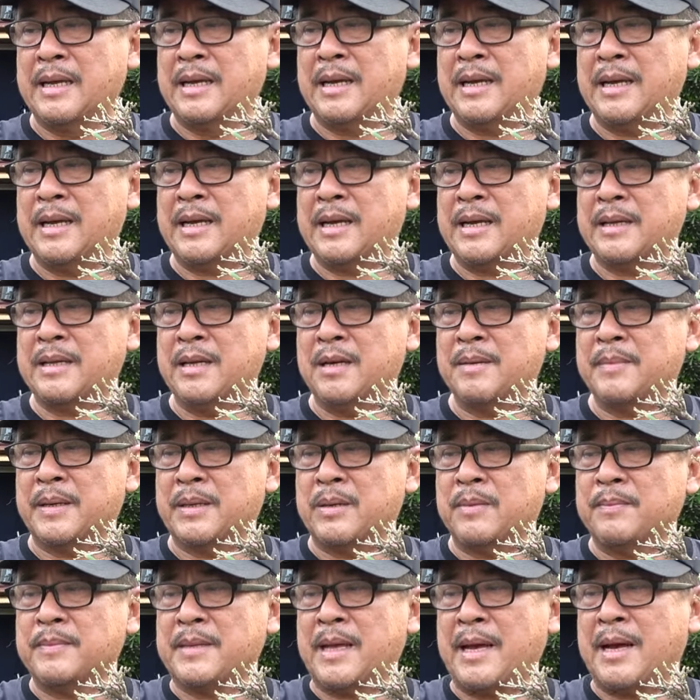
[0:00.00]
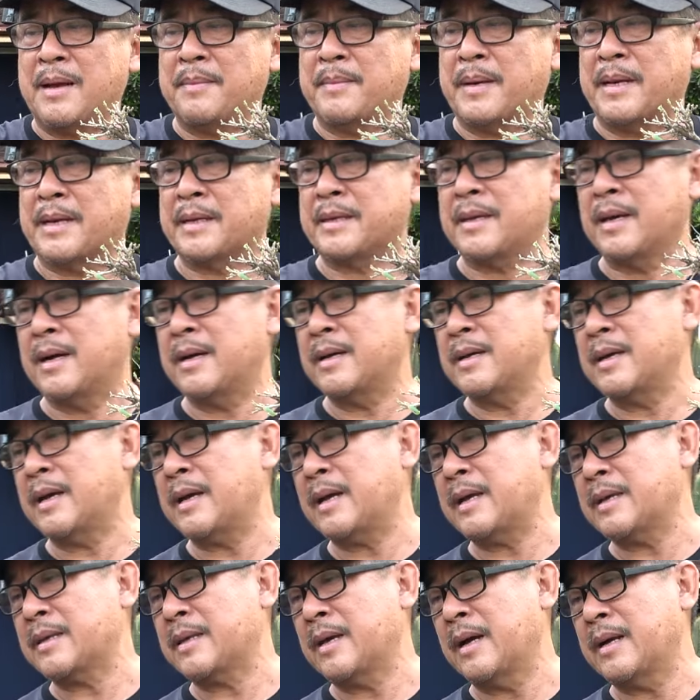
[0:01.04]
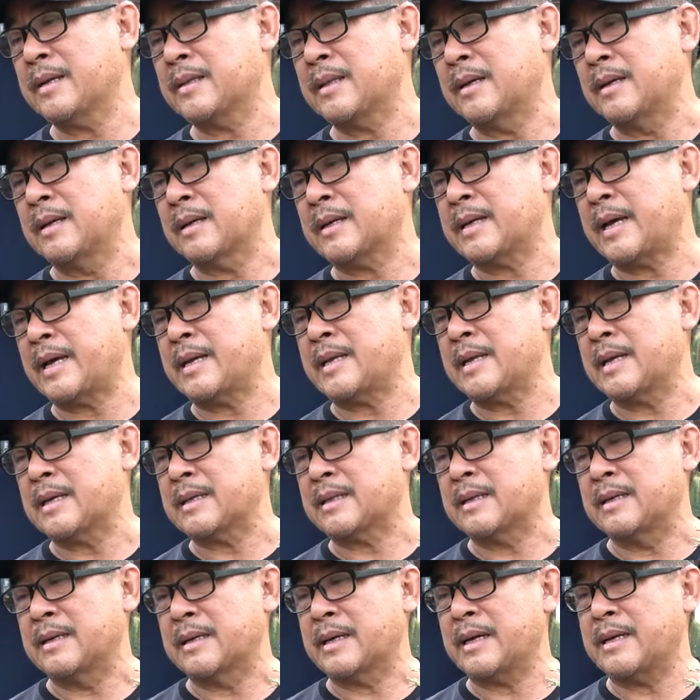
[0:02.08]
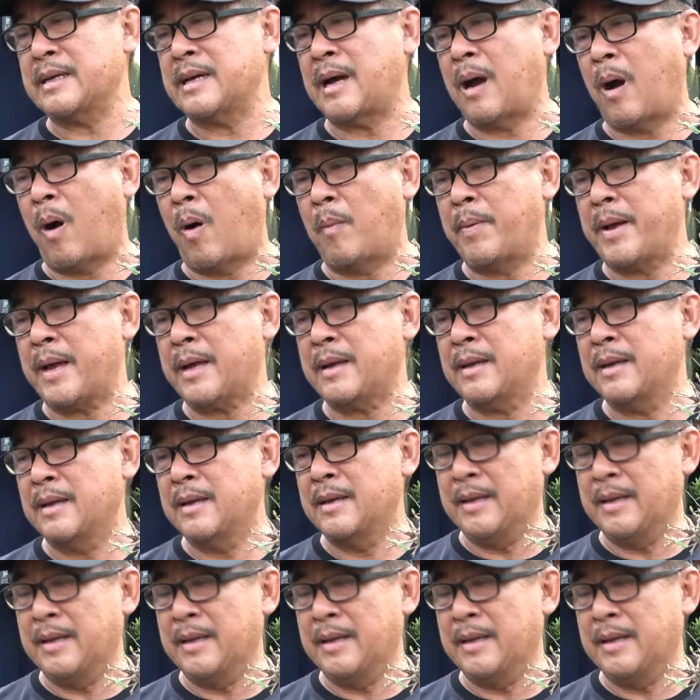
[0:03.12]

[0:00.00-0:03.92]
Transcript: à, như mà chúng ta mà chơi à, chơi từ cây à, từ cái hộp ha